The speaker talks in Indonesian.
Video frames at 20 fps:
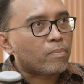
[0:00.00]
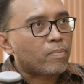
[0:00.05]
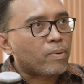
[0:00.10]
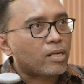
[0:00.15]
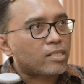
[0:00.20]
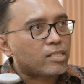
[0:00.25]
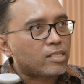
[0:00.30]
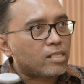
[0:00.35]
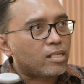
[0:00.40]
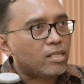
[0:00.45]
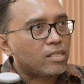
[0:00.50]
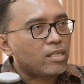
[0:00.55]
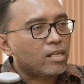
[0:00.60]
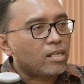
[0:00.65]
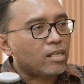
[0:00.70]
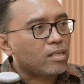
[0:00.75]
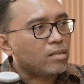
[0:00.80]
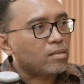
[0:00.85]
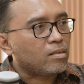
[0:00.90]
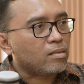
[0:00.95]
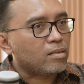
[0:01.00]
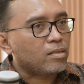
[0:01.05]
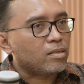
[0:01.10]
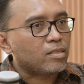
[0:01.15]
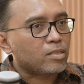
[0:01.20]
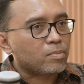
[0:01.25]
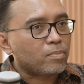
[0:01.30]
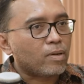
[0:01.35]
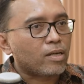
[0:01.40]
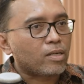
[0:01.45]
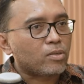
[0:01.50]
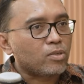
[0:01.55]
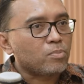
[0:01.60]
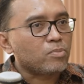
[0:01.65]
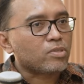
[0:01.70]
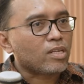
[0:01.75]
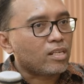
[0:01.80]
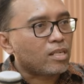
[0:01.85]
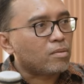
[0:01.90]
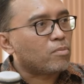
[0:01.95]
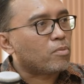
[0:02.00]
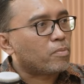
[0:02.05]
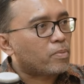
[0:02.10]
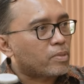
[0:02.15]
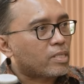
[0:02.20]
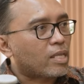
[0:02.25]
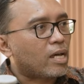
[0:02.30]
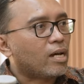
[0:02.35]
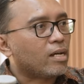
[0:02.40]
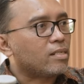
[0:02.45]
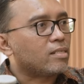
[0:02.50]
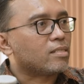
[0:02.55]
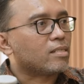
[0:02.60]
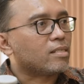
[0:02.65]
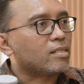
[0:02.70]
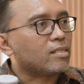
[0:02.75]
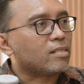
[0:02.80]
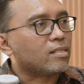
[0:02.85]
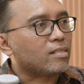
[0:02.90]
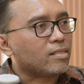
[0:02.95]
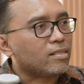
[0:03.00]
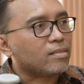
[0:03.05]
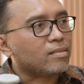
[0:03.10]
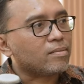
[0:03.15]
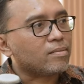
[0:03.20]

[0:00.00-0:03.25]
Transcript: Palestinanya sebagainya masih ada yang bertahan di sana. Ya.